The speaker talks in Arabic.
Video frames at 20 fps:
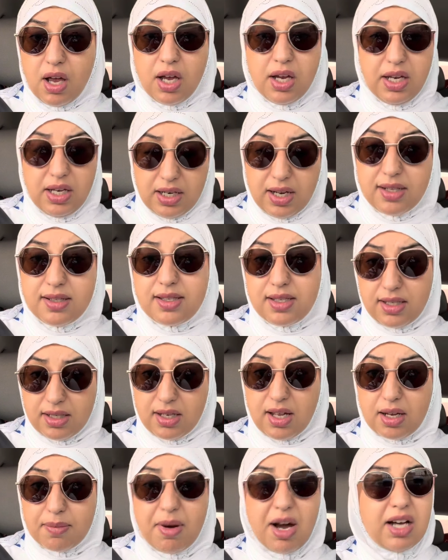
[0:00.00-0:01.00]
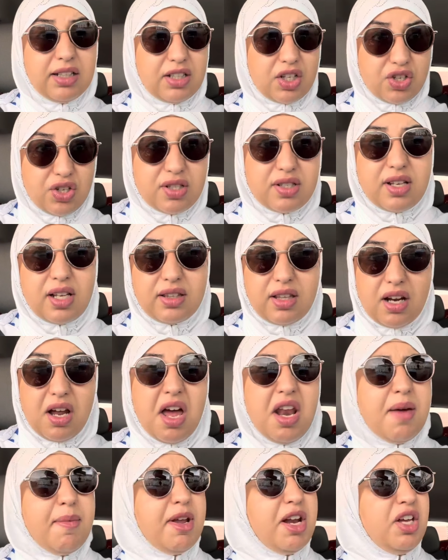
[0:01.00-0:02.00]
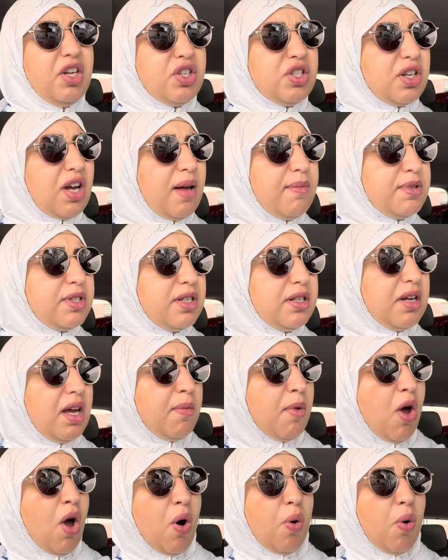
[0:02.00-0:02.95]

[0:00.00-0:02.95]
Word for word: الا نتيناك ما قدرش تسيطر انا ما نعيش شي خمس ايام